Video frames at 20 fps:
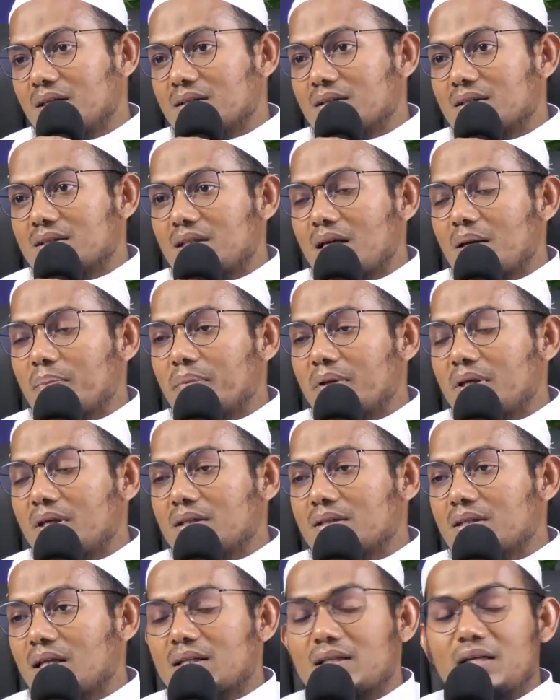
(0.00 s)

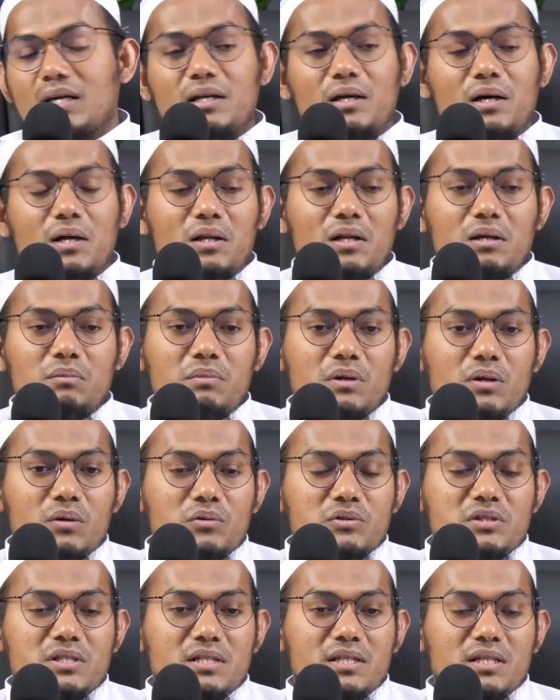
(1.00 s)
Tetapi tatkala Allah
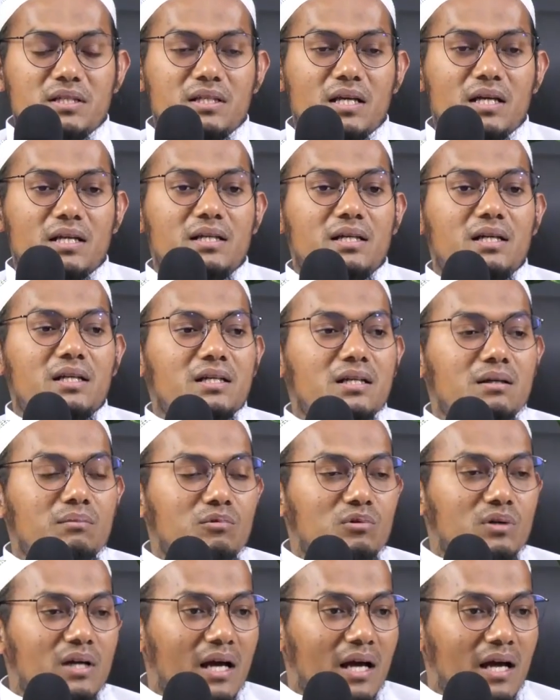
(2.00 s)
menguji kita dengan
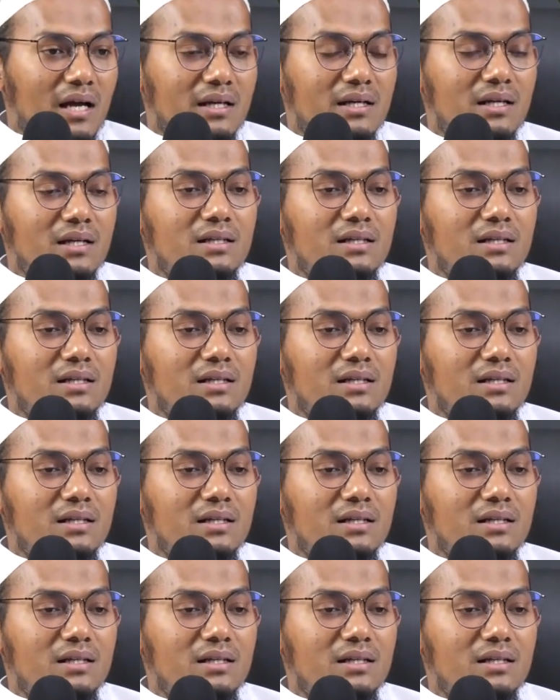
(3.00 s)
kemudahan,